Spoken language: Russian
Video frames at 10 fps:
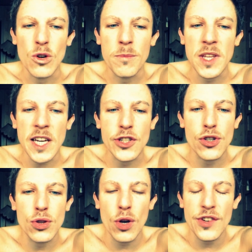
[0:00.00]
У меня
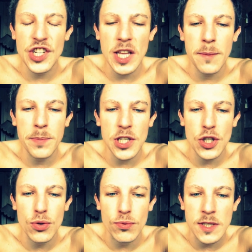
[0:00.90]
чудовищное
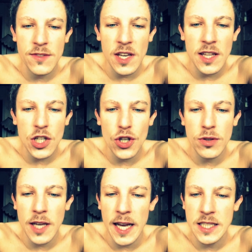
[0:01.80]
предчувствие
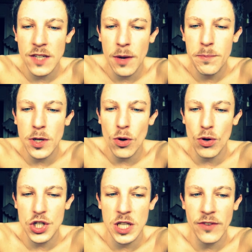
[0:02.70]
насчет этого
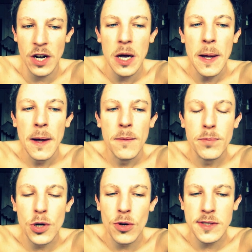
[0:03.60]
пирожного.
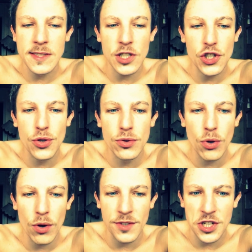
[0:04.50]
Просто
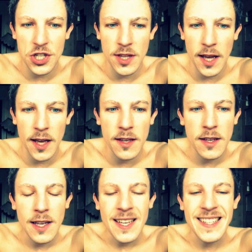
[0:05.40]
чудовищное.
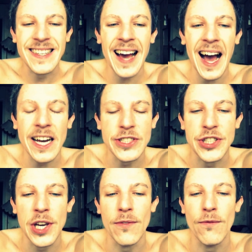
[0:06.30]
Я
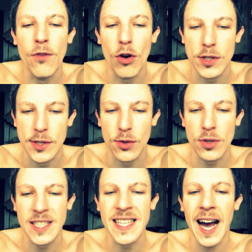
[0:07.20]
ем
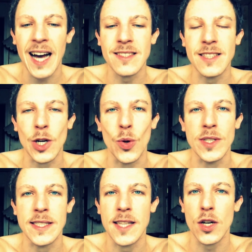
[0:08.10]
воздух, я такой
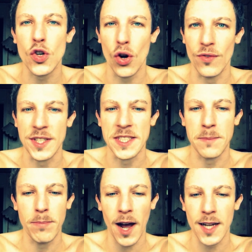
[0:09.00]
здоровый,
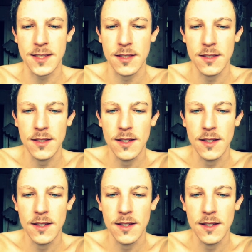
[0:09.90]
ебать.